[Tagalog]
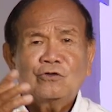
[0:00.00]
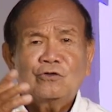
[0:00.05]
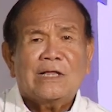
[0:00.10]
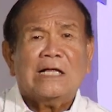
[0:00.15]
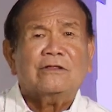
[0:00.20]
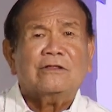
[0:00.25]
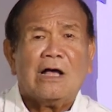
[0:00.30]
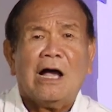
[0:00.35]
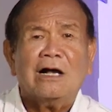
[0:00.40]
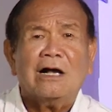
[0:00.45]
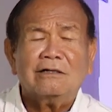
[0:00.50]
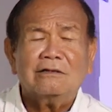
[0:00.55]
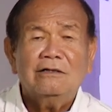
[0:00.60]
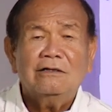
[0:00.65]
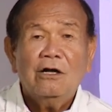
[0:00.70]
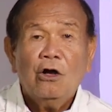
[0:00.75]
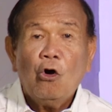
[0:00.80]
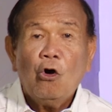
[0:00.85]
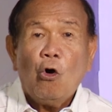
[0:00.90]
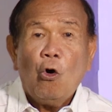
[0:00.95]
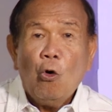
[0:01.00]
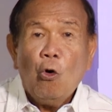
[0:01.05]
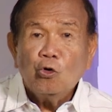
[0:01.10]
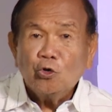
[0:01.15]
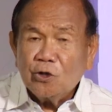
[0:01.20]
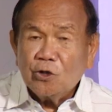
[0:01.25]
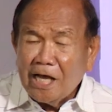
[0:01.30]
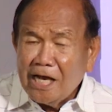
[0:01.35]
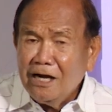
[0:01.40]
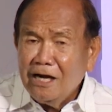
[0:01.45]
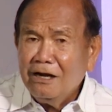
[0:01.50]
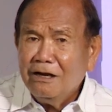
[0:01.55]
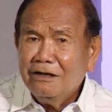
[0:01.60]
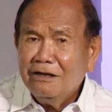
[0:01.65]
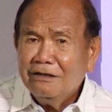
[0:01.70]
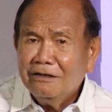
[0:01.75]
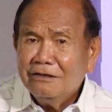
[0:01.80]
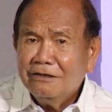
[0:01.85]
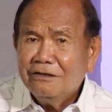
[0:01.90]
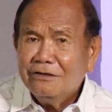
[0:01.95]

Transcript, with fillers: tatak hotel